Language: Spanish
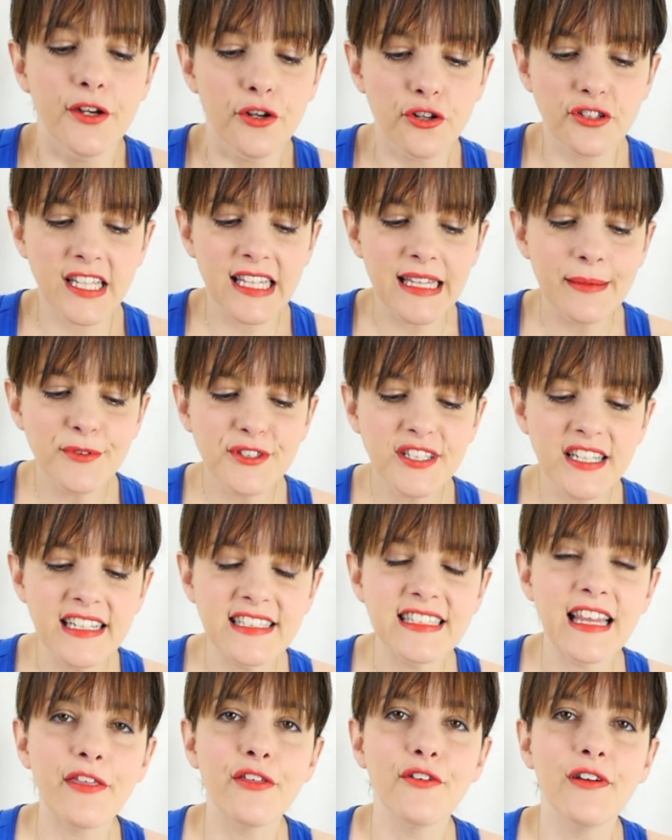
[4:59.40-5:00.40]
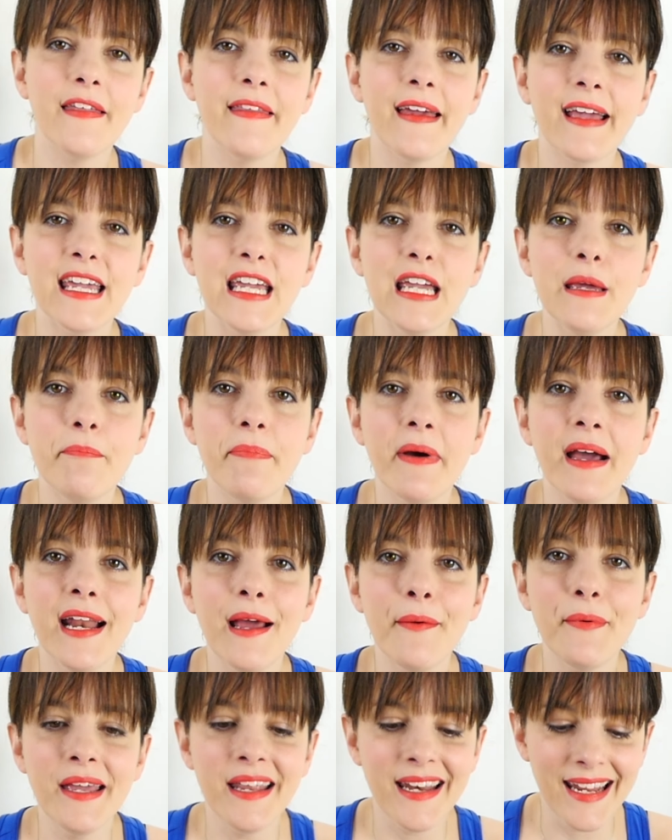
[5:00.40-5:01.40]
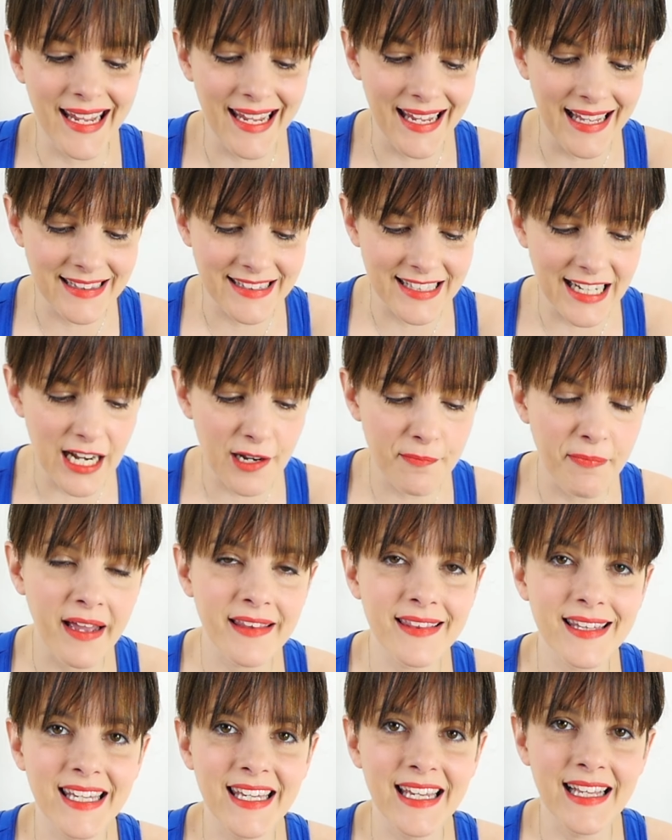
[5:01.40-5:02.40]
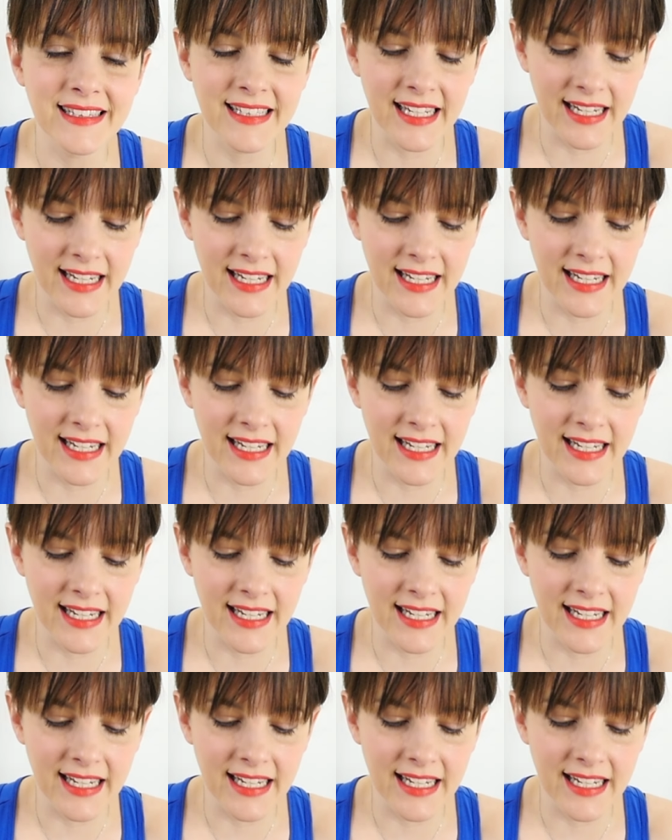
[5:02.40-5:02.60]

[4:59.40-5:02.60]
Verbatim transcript: Nos quedamos en esta zona de aquí para ver el trackpad y el